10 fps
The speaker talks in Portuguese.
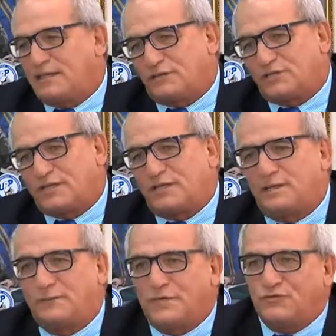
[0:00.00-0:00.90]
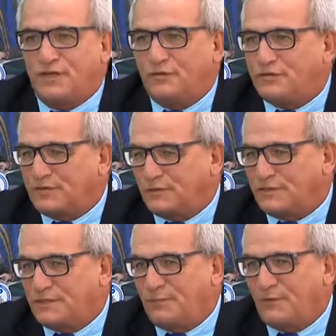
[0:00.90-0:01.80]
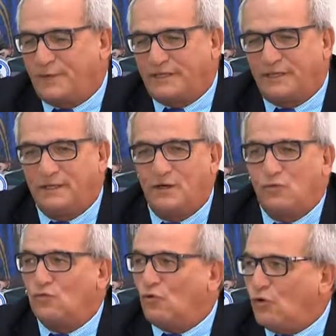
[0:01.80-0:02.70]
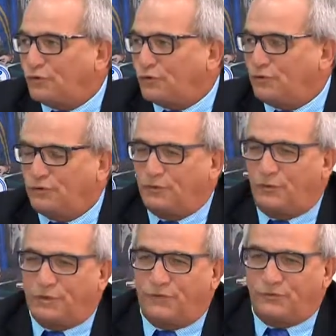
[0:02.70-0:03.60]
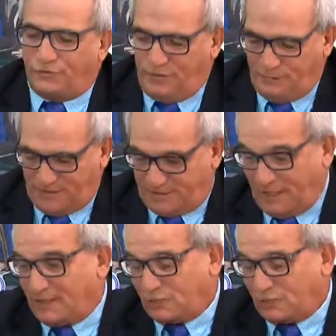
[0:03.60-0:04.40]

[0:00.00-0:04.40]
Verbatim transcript: então queda mesmo leu simplesmente um outro órgão imparcial,